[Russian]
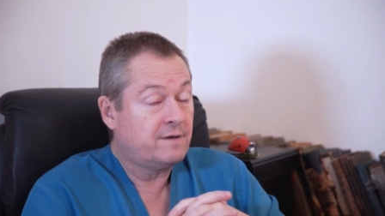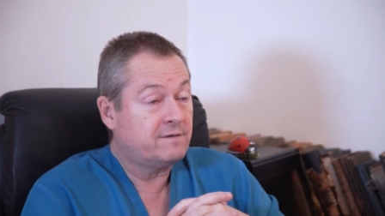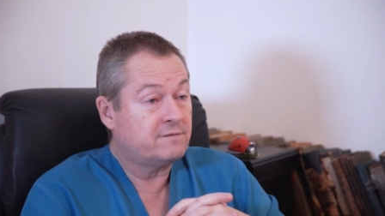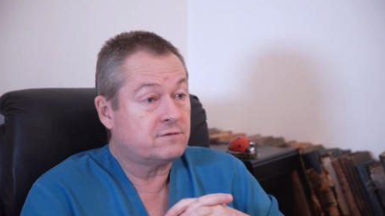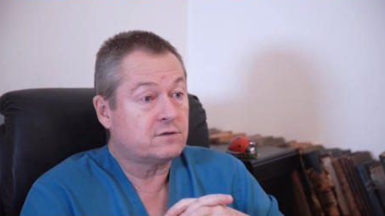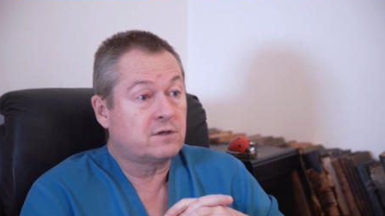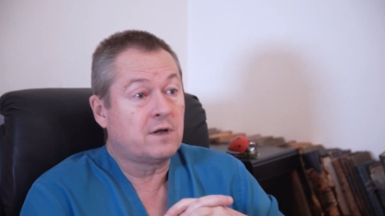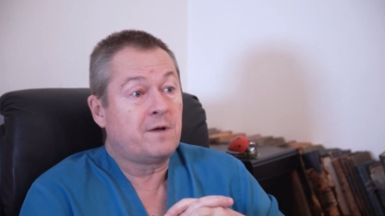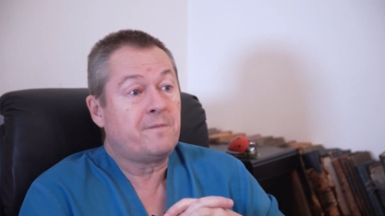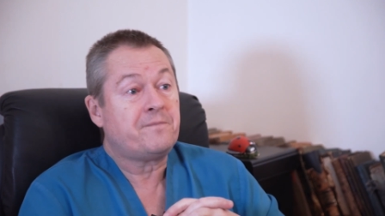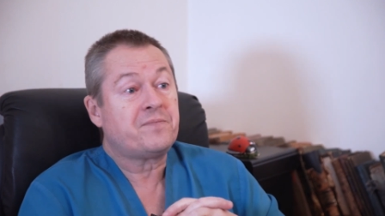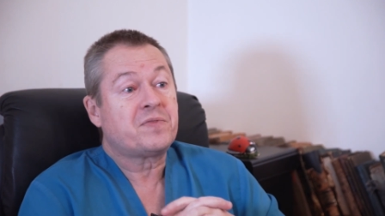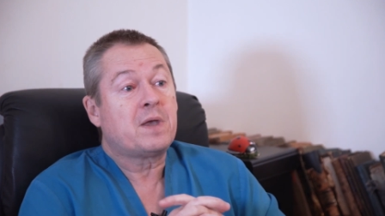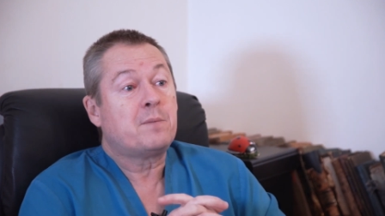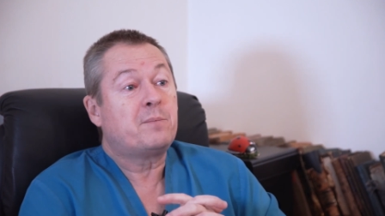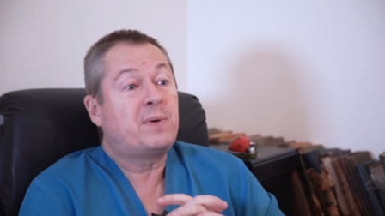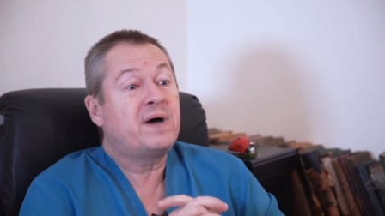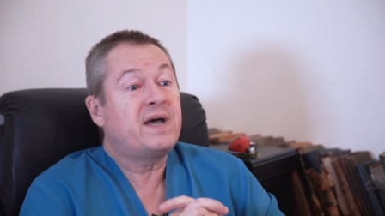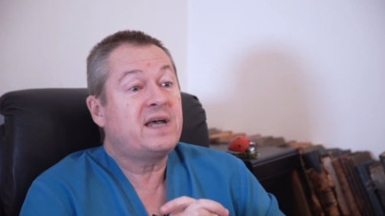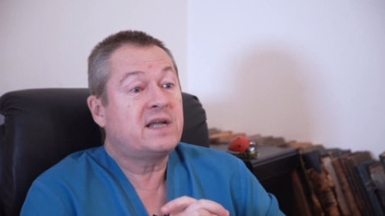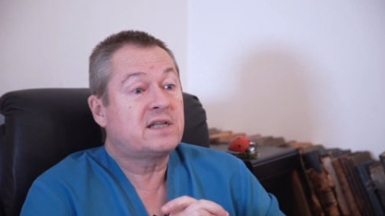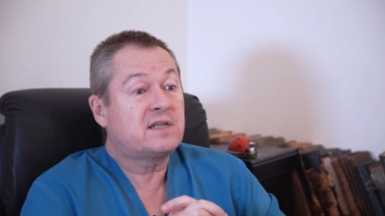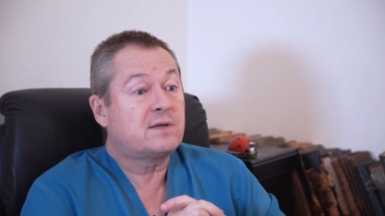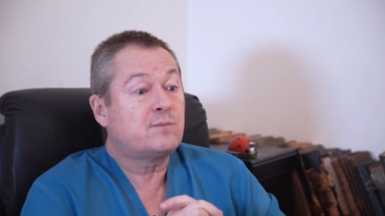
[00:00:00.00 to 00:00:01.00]
Вот.
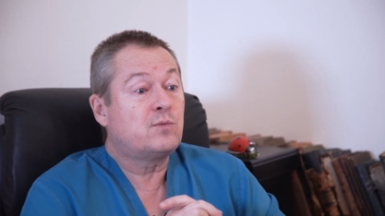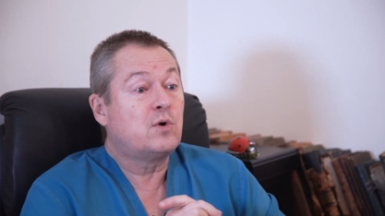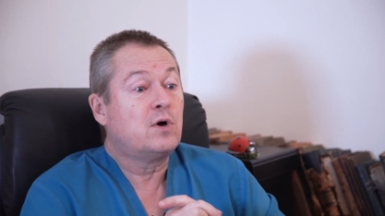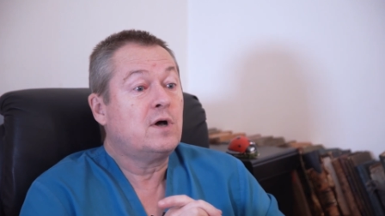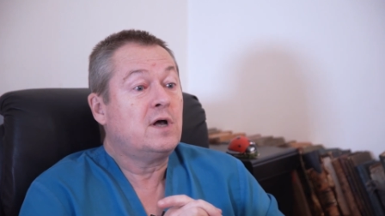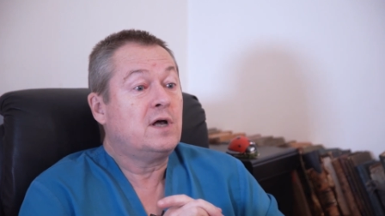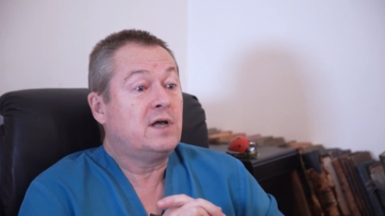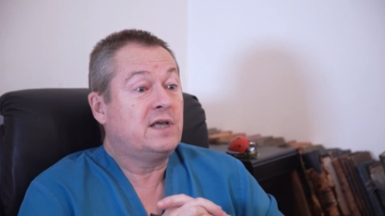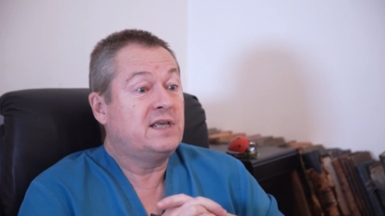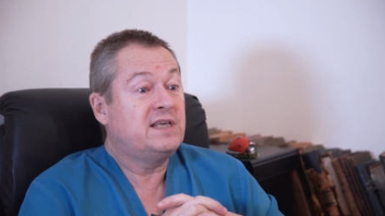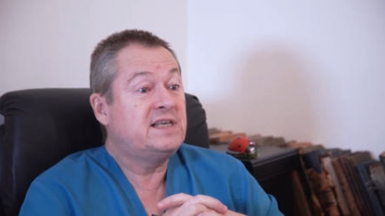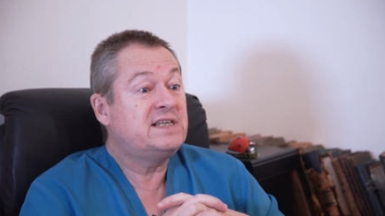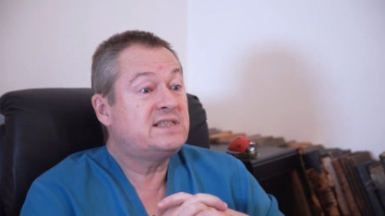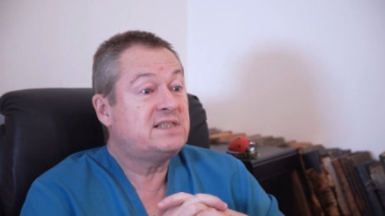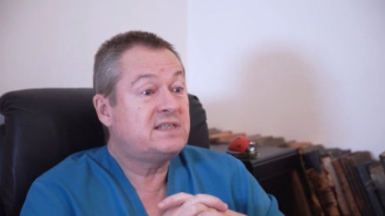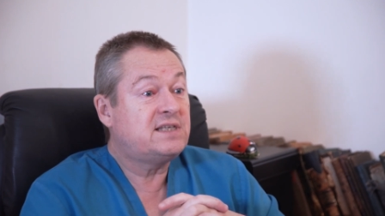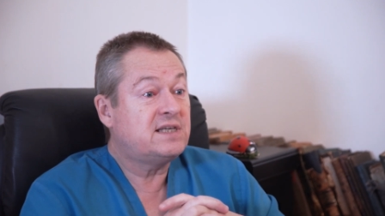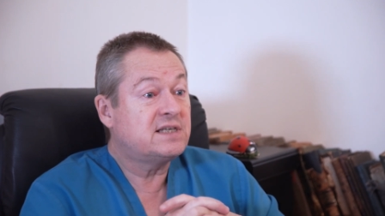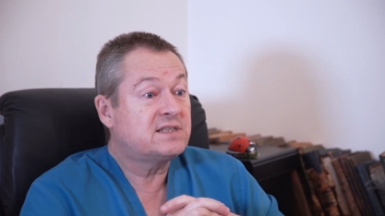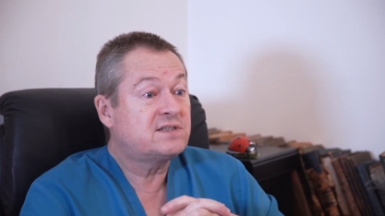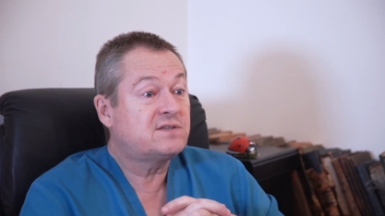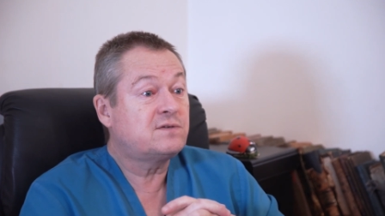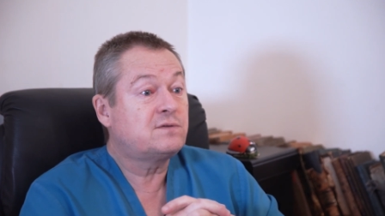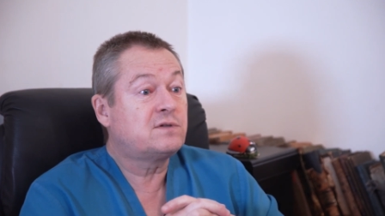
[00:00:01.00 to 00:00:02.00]
Поэтому,
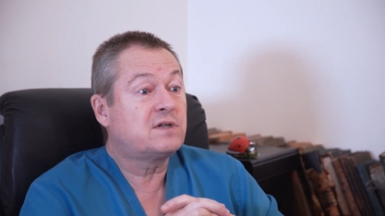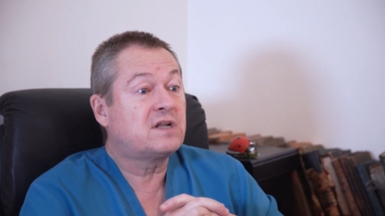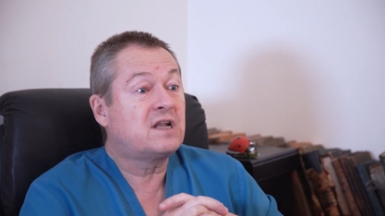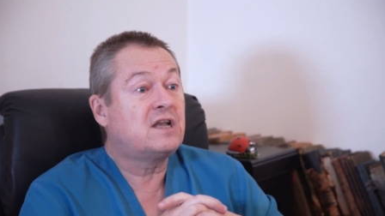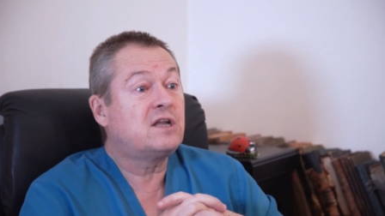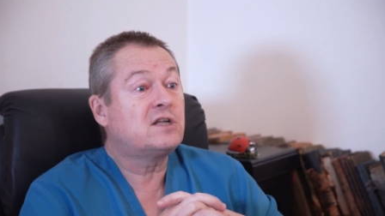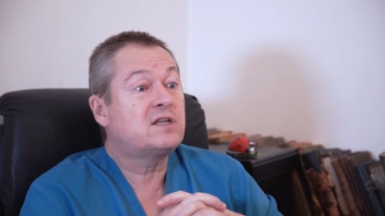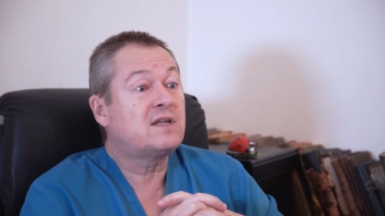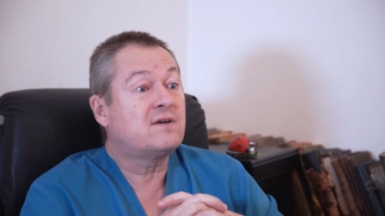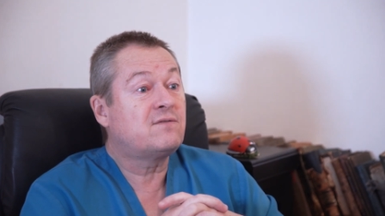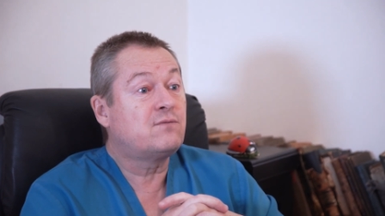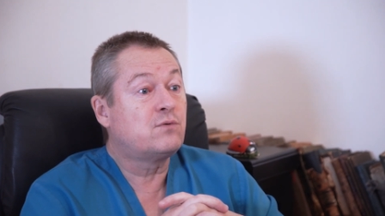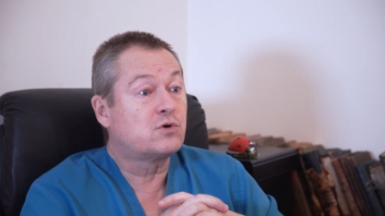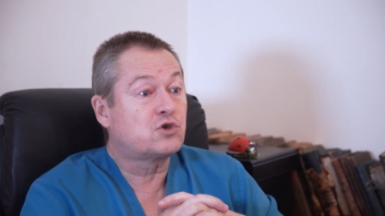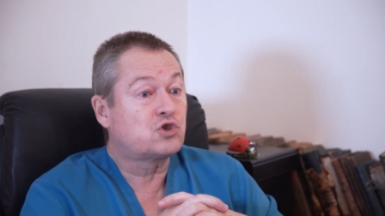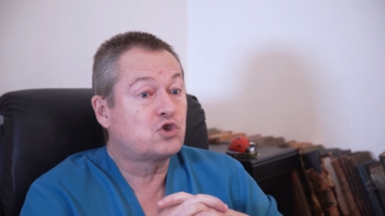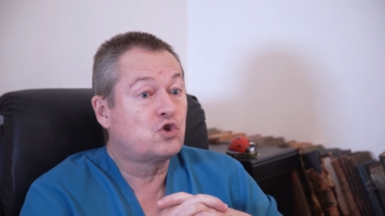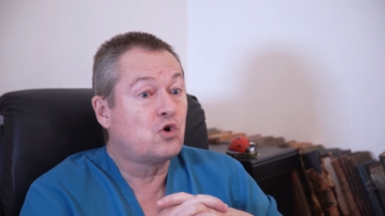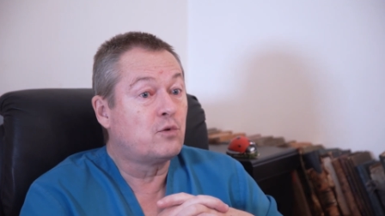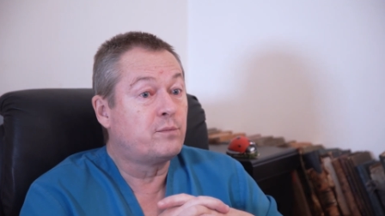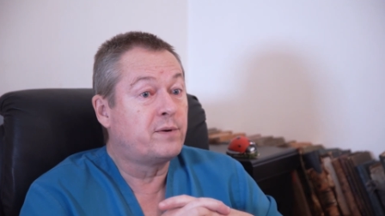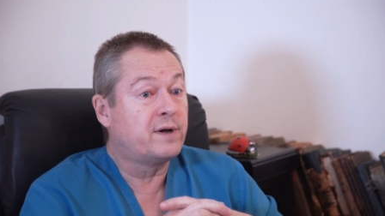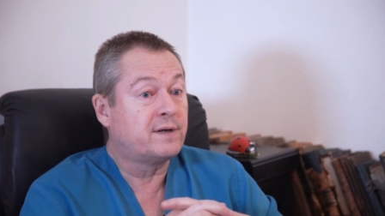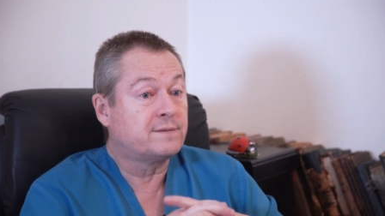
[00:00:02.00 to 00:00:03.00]
естественно, для того,
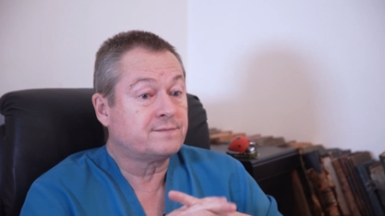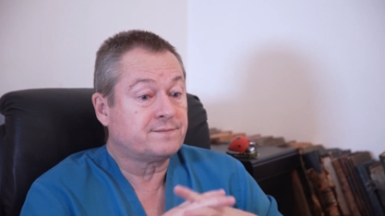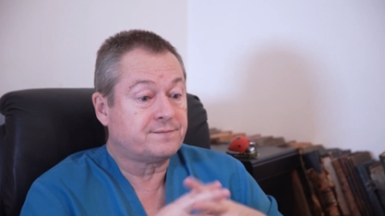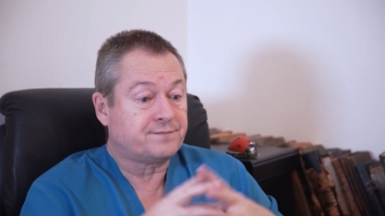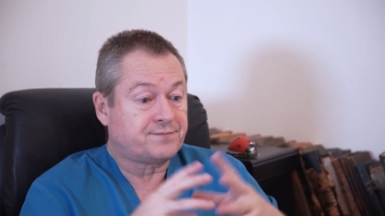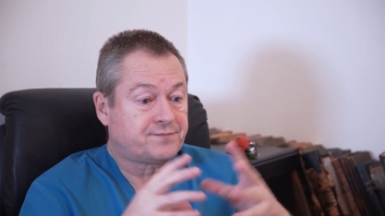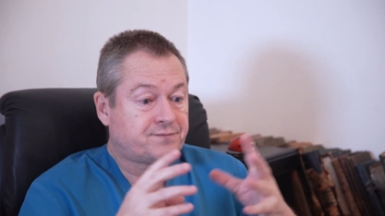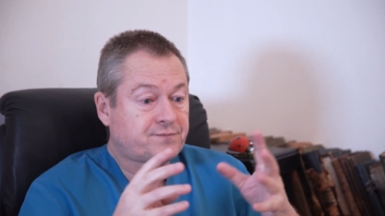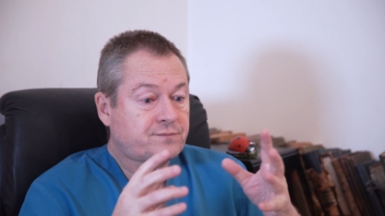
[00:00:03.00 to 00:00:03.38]
чтобы